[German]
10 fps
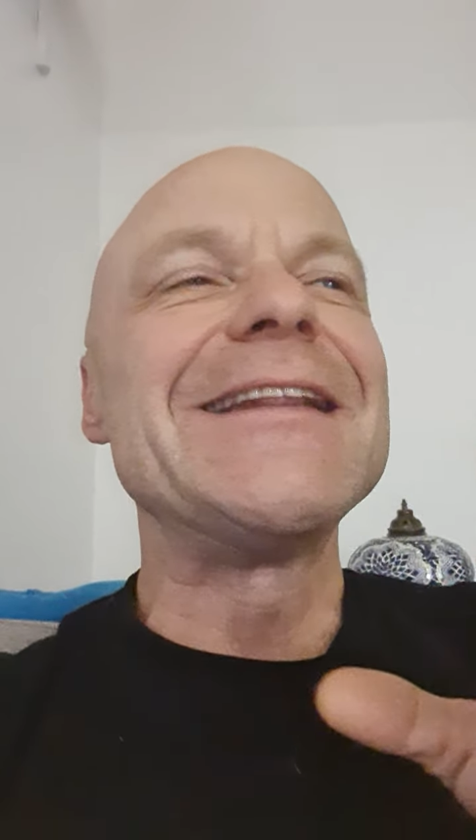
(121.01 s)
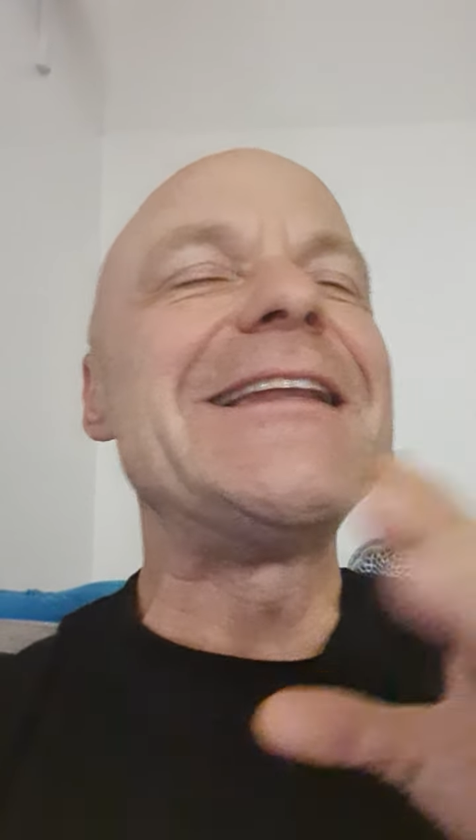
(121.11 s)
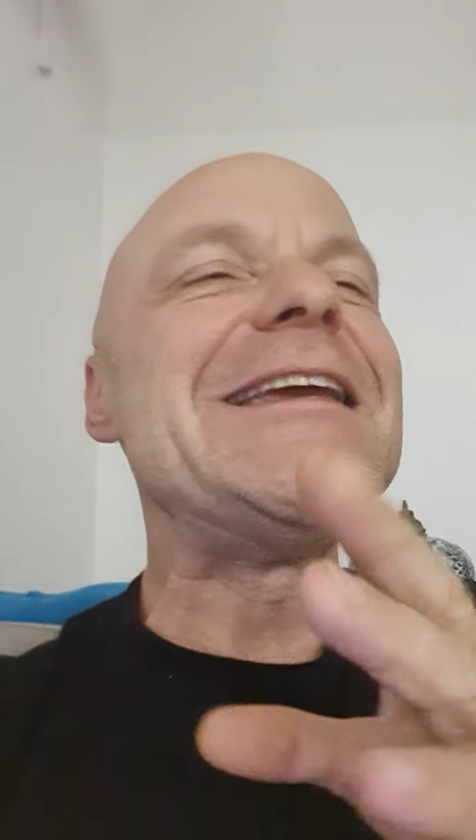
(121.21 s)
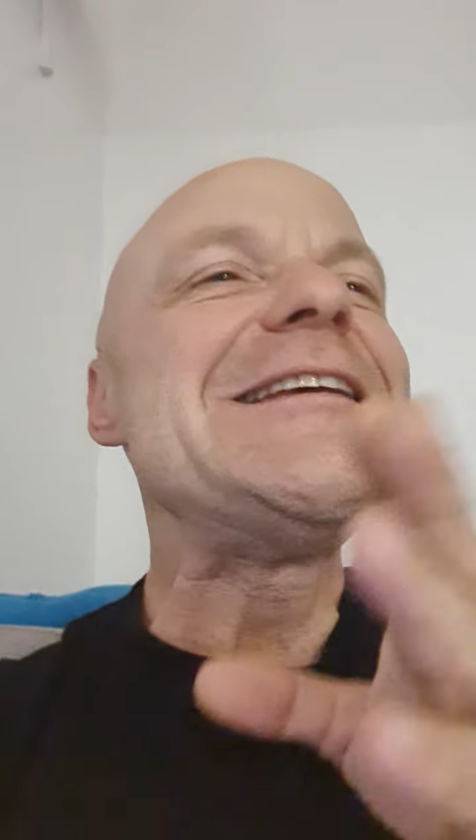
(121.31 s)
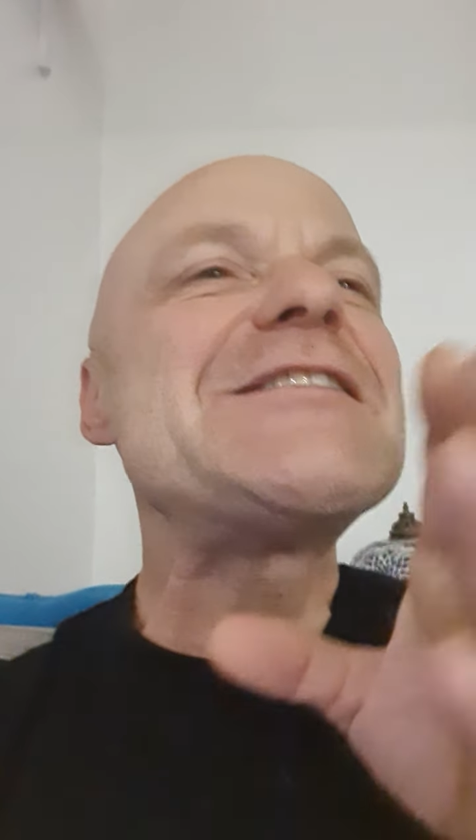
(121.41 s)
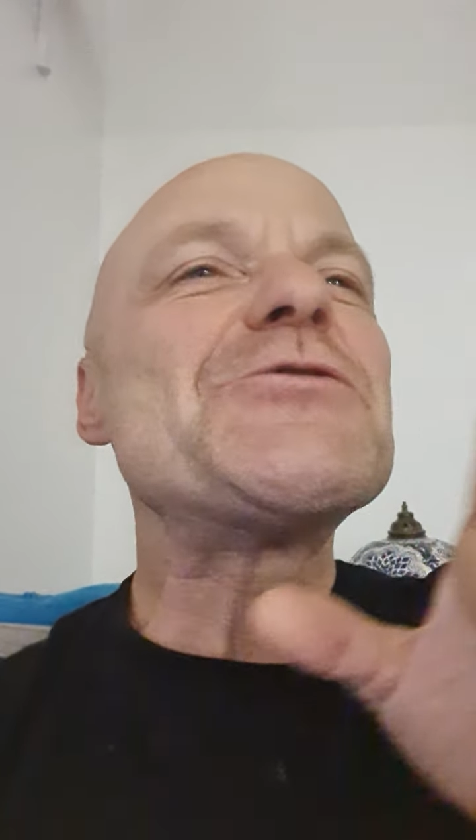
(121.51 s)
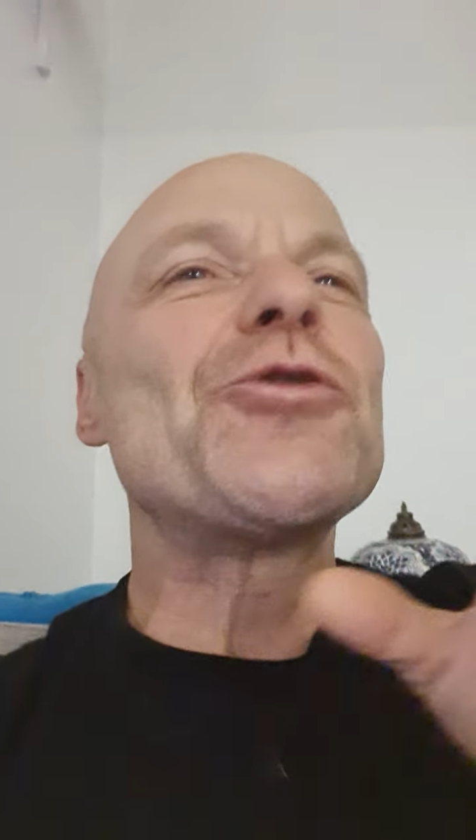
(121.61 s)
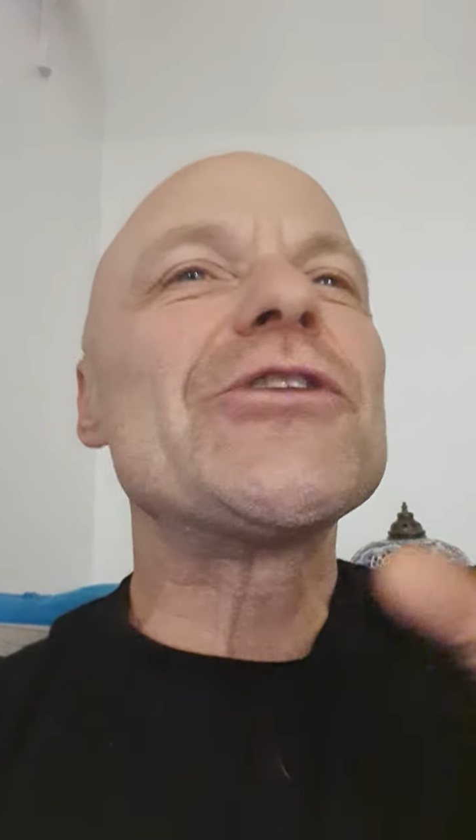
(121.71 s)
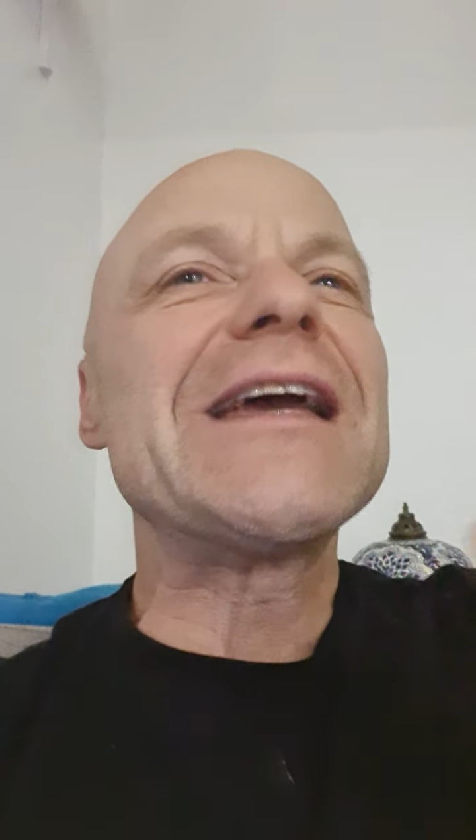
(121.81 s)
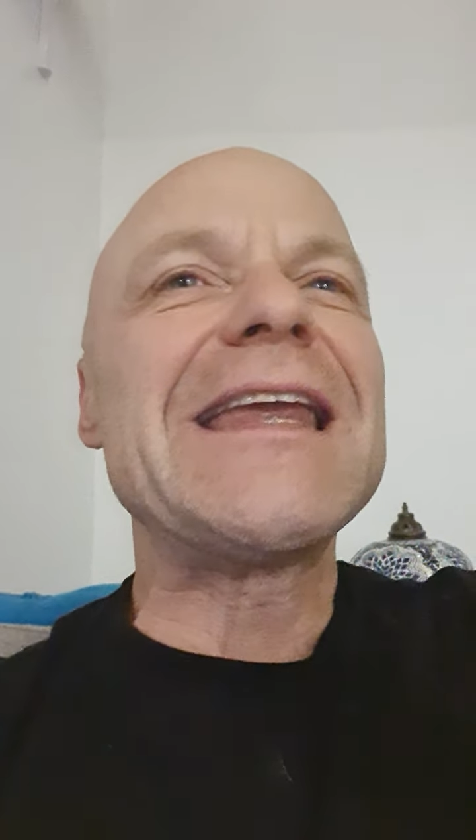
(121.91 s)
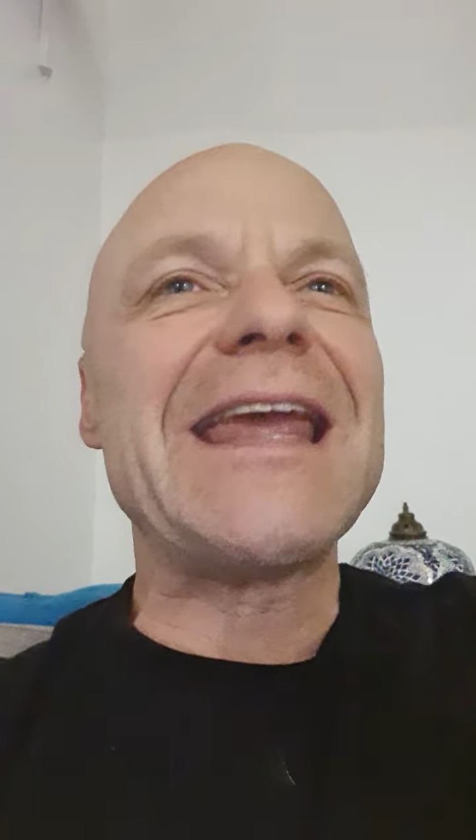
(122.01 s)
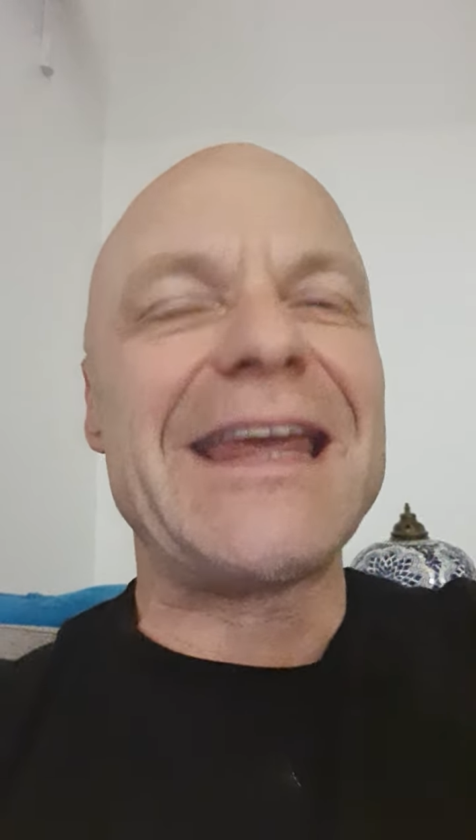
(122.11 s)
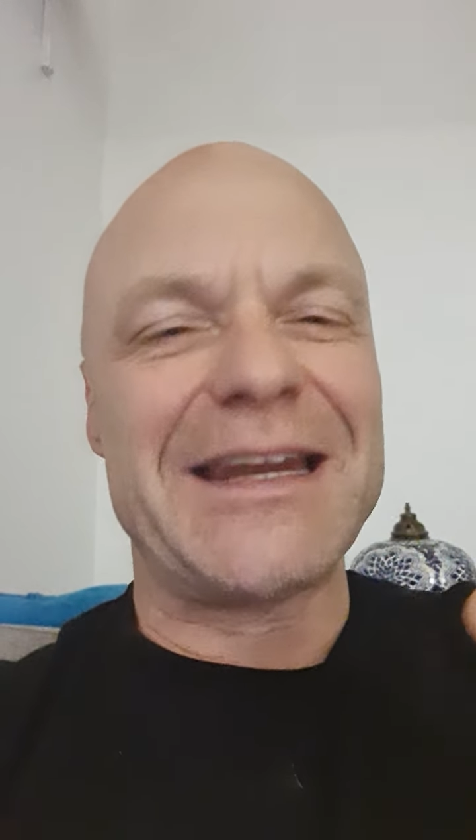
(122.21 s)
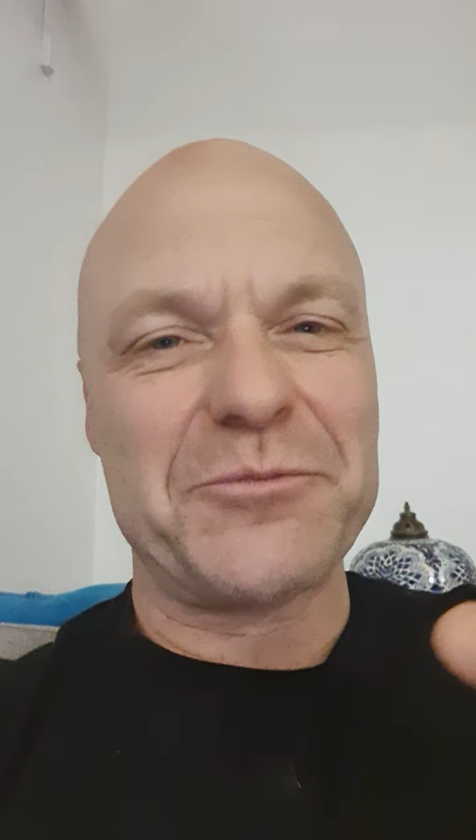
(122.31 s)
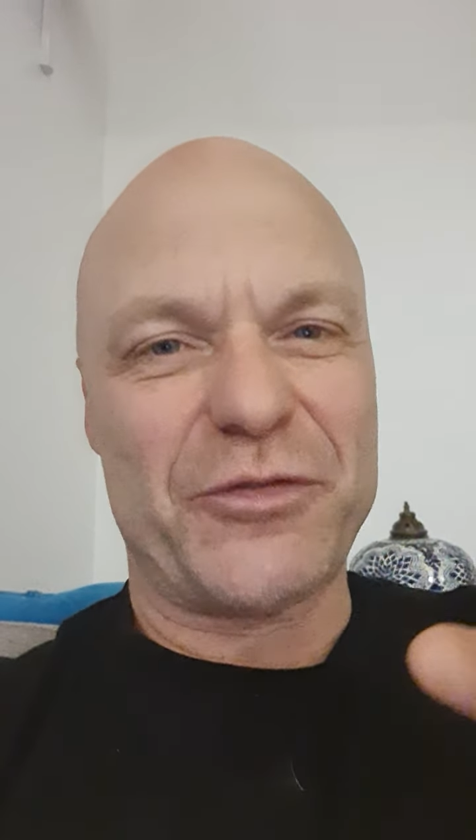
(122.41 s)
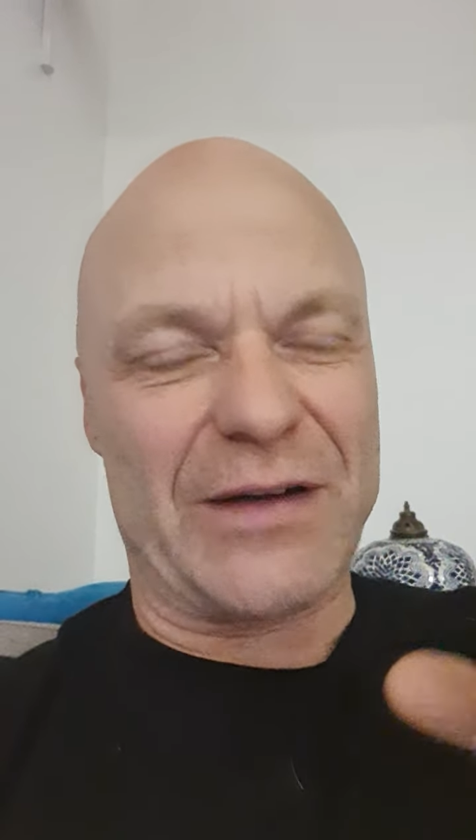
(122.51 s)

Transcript: diesen oder jenen